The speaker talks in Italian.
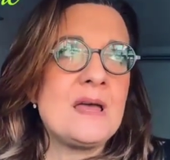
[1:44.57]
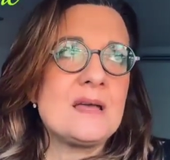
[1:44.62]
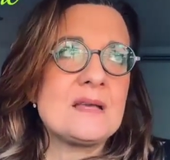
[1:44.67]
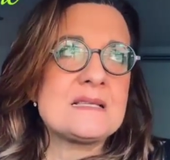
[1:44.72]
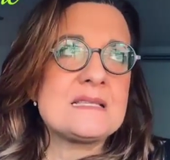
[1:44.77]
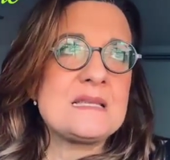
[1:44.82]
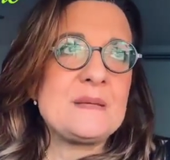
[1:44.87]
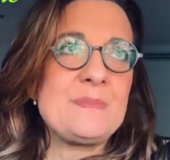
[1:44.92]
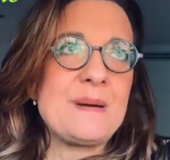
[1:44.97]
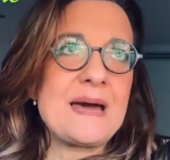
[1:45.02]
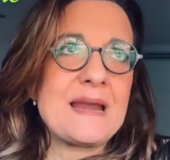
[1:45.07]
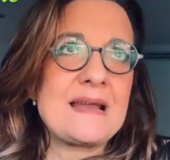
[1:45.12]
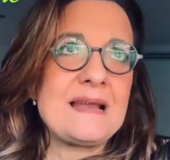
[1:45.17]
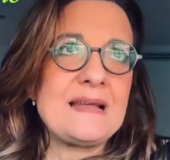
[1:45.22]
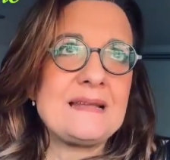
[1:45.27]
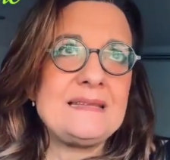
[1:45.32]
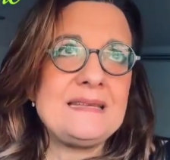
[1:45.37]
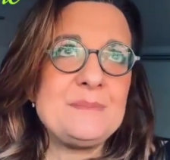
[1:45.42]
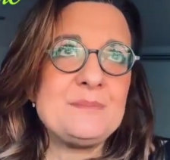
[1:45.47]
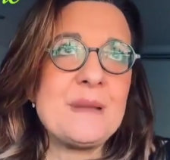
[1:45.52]
Si
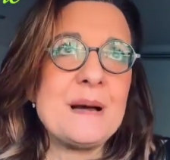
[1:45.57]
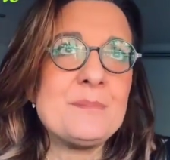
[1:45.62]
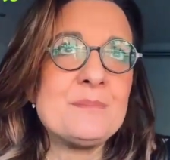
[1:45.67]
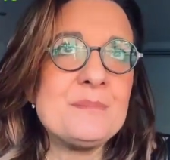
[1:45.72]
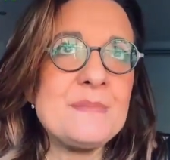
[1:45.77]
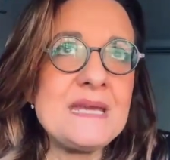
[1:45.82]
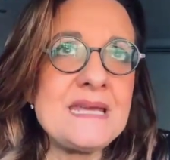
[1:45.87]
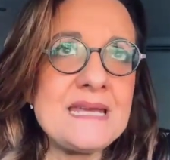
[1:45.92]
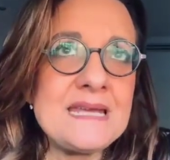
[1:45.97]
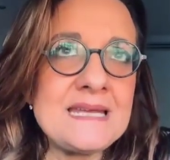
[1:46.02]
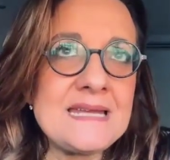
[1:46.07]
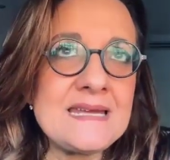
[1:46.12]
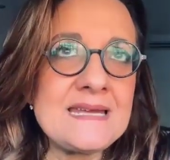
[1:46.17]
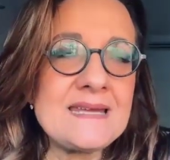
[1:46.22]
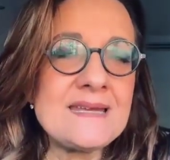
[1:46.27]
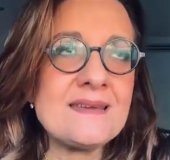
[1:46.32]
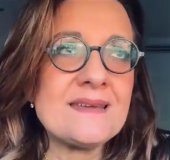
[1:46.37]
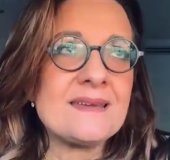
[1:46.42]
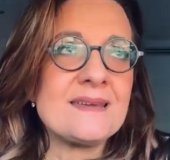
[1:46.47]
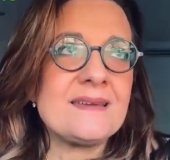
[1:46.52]
parla di
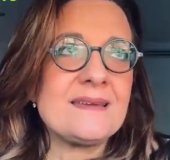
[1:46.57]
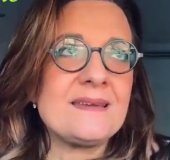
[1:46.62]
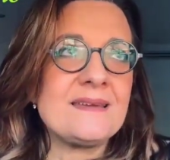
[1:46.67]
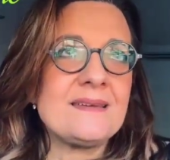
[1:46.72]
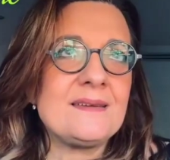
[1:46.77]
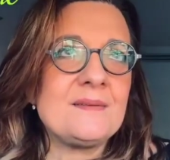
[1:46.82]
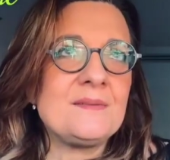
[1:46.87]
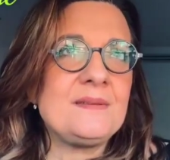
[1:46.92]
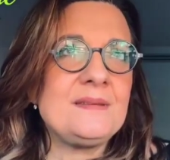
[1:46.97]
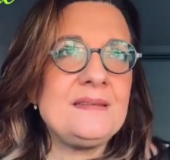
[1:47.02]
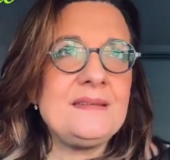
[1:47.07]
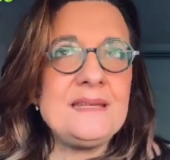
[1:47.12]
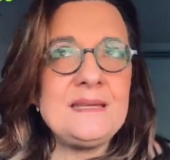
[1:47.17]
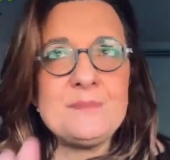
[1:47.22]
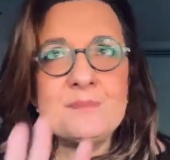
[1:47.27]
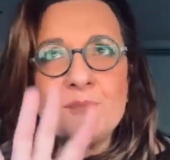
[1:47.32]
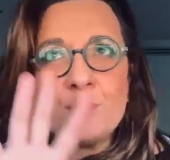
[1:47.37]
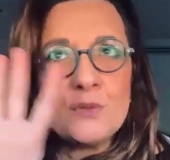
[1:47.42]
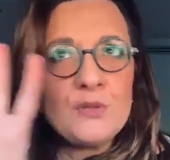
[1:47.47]
bambini, eh, di,